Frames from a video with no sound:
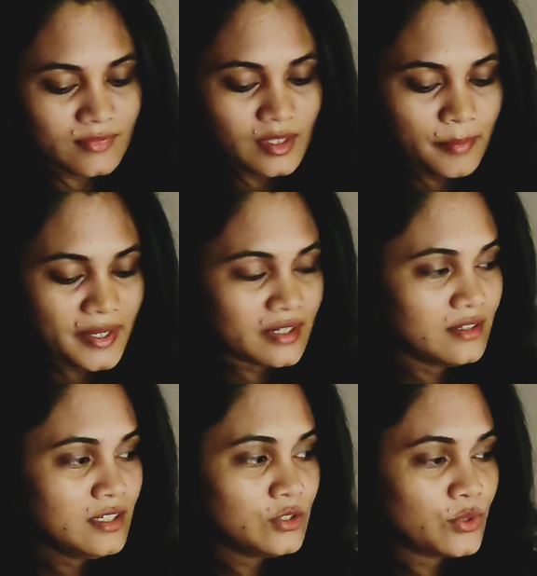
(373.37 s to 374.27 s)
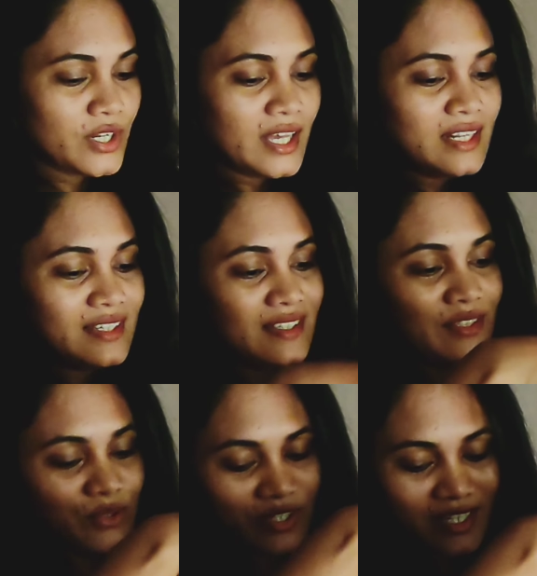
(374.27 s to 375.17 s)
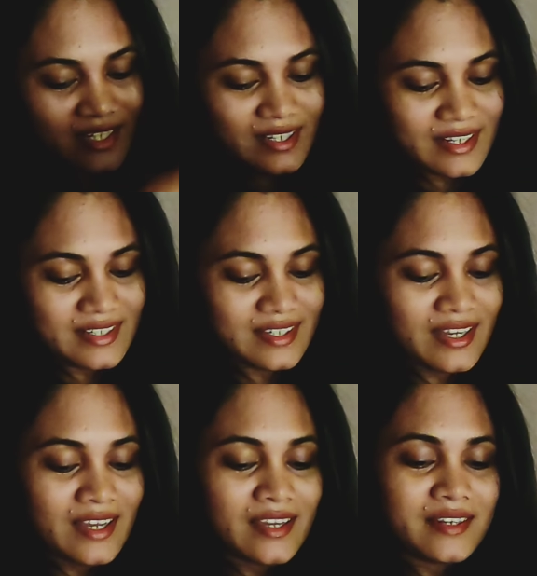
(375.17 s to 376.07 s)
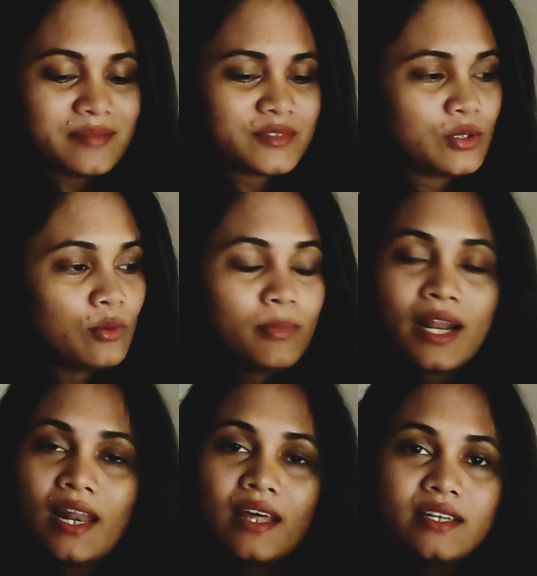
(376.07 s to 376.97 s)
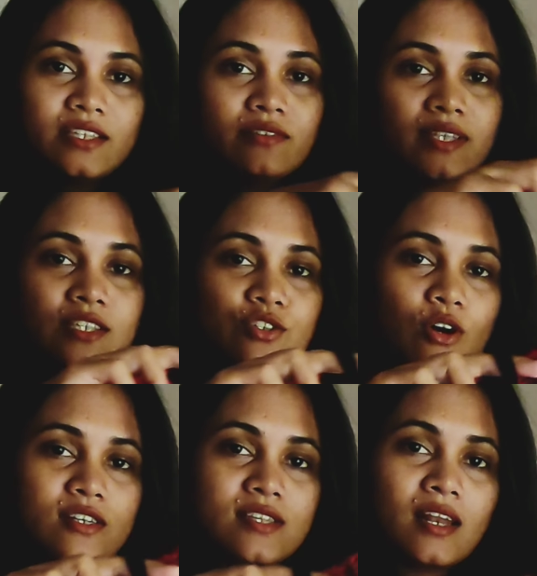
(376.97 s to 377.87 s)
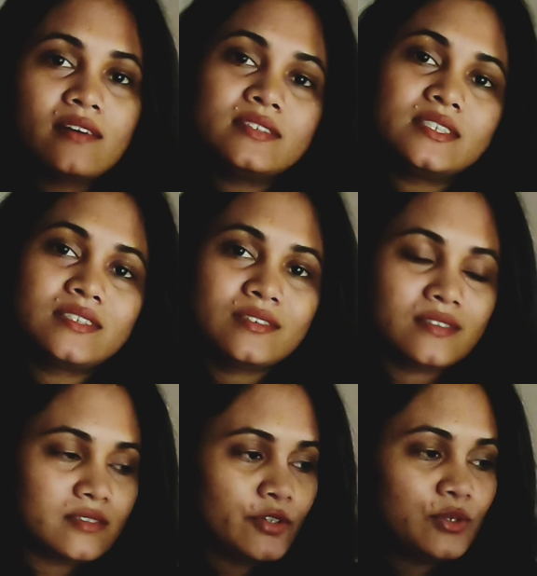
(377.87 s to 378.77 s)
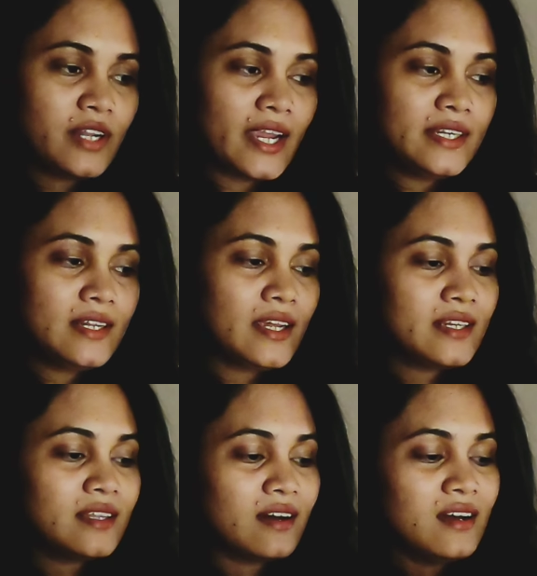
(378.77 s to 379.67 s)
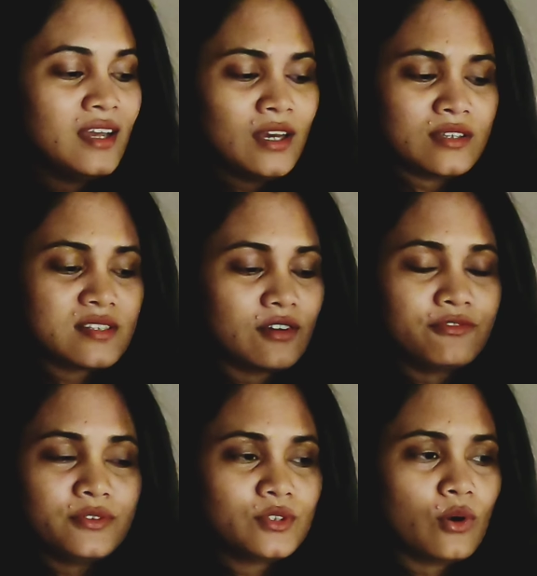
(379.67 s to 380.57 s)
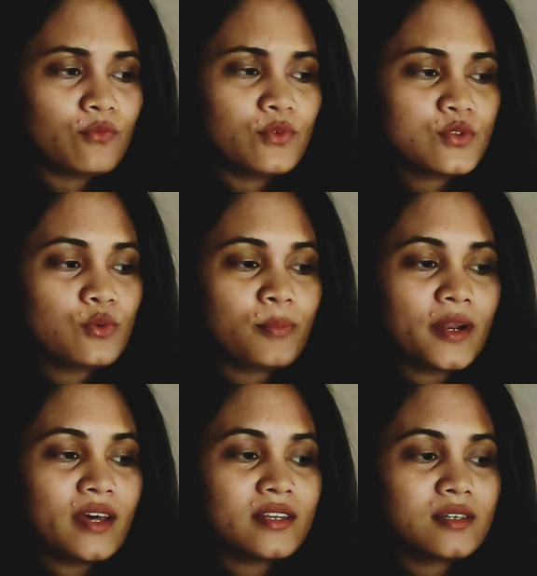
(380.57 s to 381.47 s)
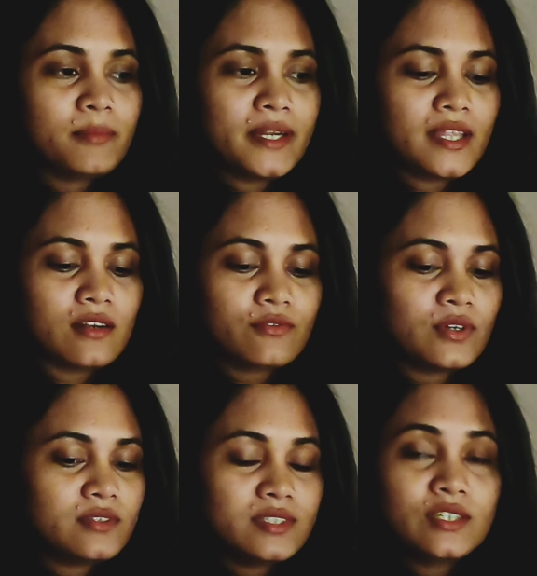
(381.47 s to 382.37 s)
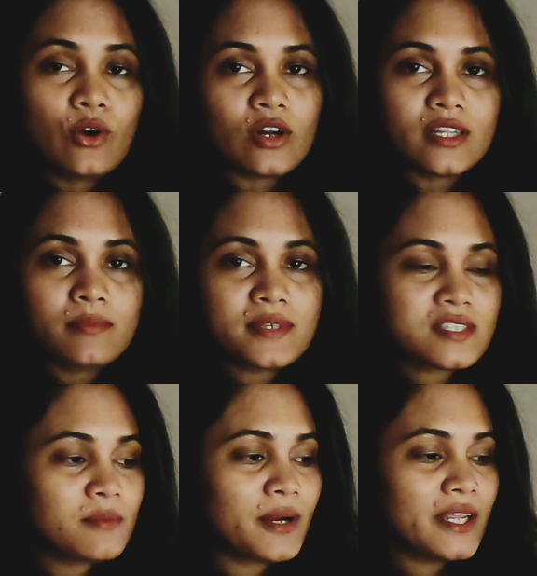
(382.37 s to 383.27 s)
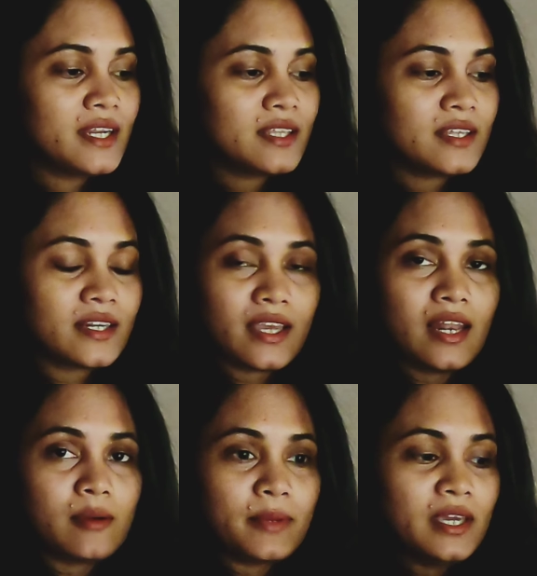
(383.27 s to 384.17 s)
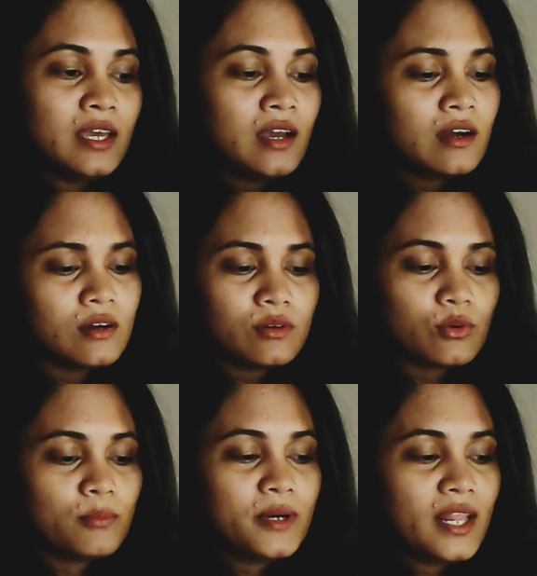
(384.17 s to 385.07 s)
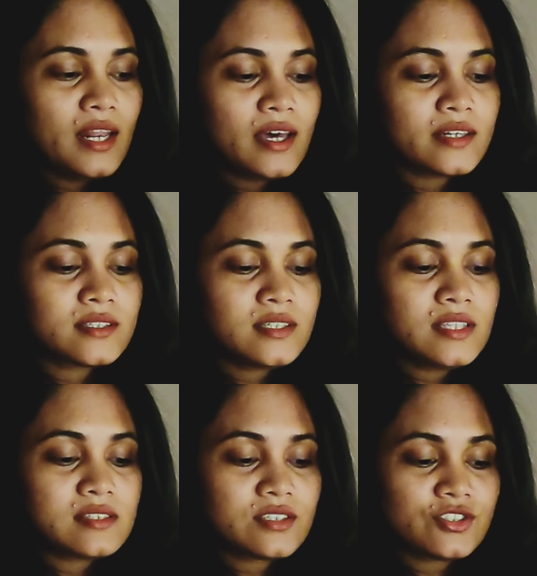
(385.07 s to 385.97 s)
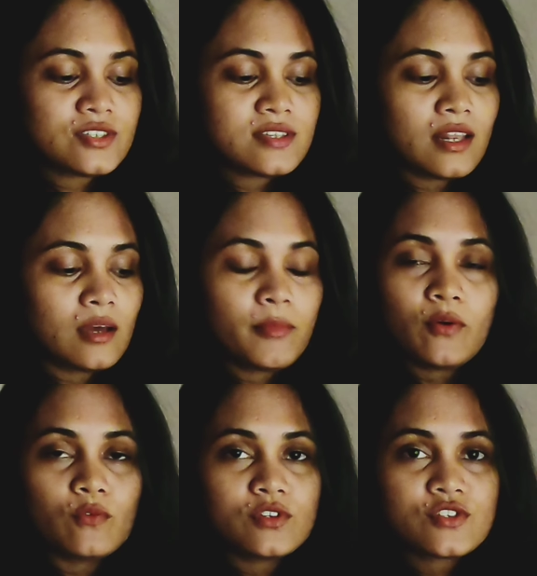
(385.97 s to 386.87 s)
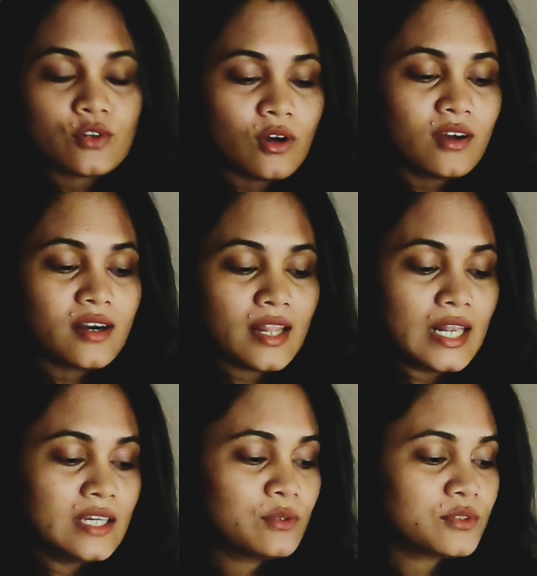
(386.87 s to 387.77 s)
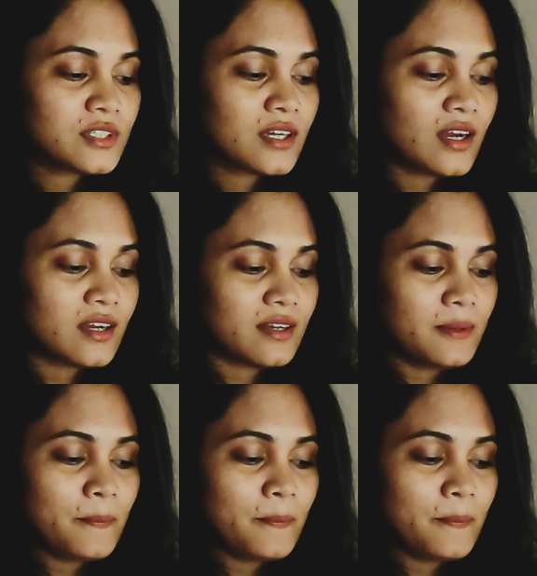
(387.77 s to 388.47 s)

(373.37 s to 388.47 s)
இது பாருங்கள் இது ஒரு கலர் இது ஒரு கலர் அண்ட் ரொம்ப நல்லா இருக்கு இது இந்த ஷார்ட்ஸ் எல்லாம் வந்துட்டு வெறும் நைன்டி நைன் தான் ஸ்டஃப் வந்து அவ்வளோ சூப்பராக இருக்குது மெட்டீரியல் இது வந்து காட்டன் மிக்ஸ்டு பனியில் தான் இருக்குது எல்லாமே ரொம்ப நல்லா இருக்கு அந்த ஸ்டிச்சஸ் எல்லாமே அவ்வளோ ஸ்ட்ராங்காக நல்லா கொடுத்துருக்காங்க